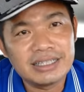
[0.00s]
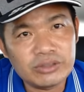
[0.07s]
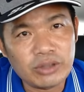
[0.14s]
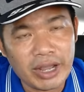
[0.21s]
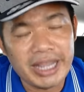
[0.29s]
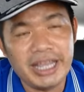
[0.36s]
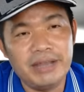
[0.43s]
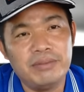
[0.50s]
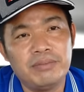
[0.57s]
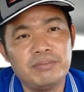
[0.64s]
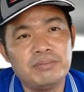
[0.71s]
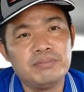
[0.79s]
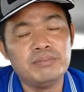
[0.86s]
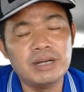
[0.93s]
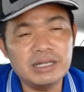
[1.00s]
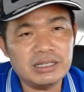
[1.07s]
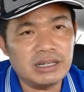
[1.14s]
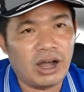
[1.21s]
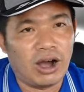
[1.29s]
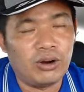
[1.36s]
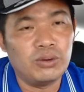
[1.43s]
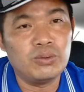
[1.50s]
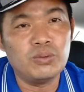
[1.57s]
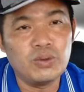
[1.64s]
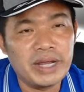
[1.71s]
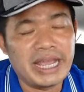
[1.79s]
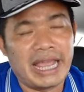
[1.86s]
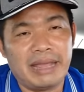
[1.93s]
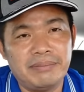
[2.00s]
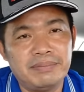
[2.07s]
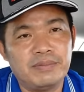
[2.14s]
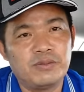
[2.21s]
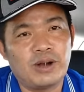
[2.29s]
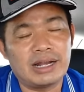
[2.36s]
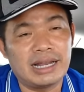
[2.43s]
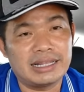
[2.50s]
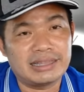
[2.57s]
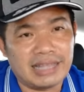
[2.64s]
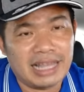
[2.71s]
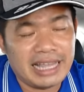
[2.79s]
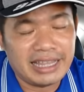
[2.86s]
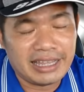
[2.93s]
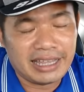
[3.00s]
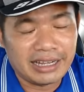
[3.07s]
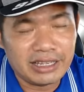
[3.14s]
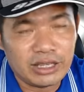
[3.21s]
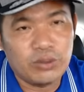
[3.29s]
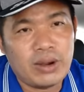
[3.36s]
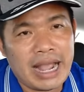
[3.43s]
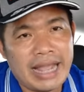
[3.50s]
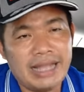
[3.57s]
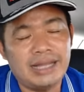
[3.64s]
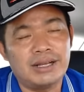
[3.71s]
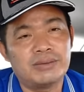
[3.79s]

tùy mức độ nguy hiểm hoặc là tùy những vụ án